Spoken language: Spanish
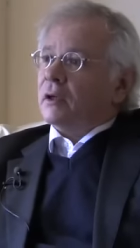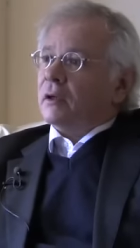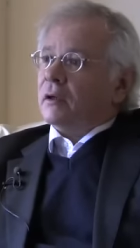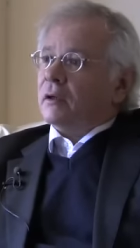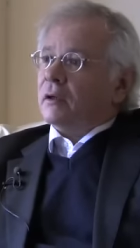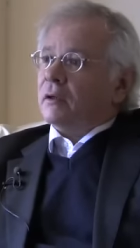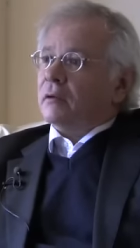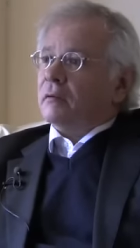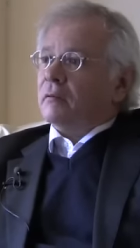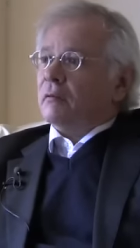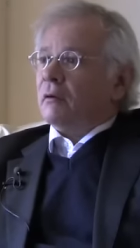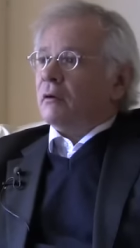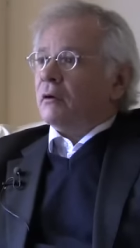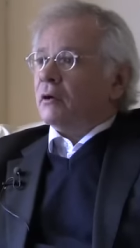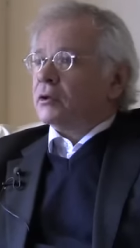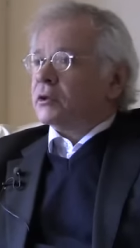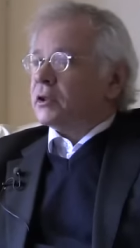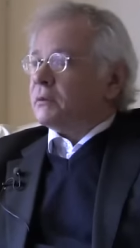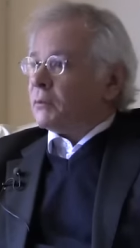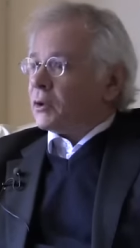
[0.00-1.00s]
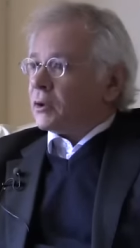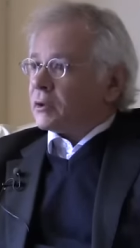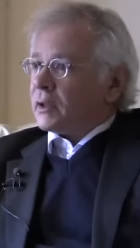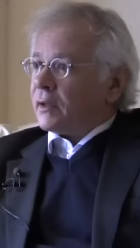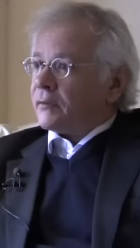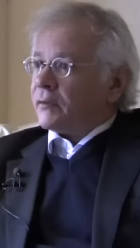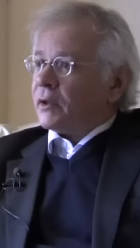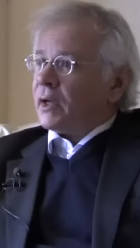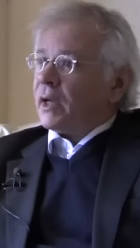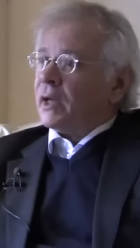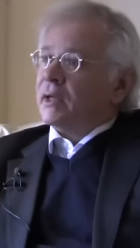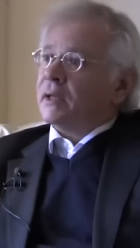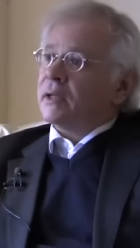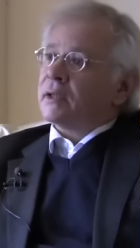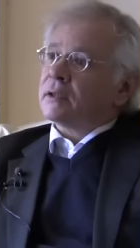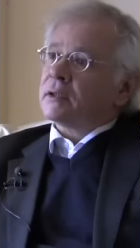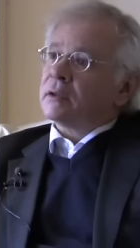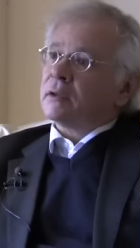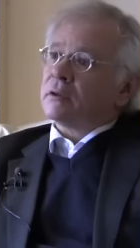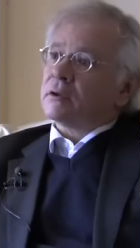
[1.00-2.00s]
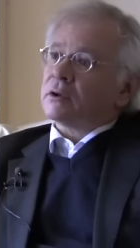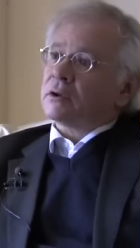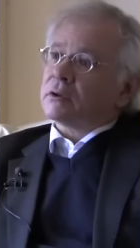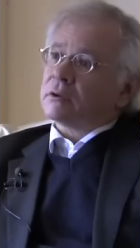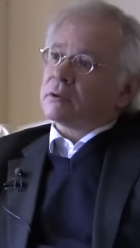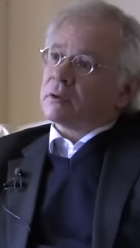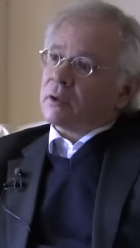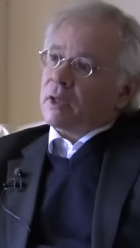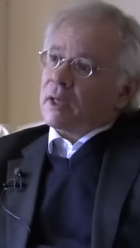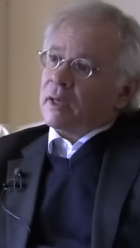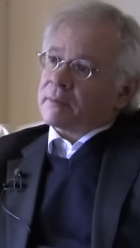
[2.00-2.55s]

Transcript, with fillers: eh, los símbolos nacionales, los,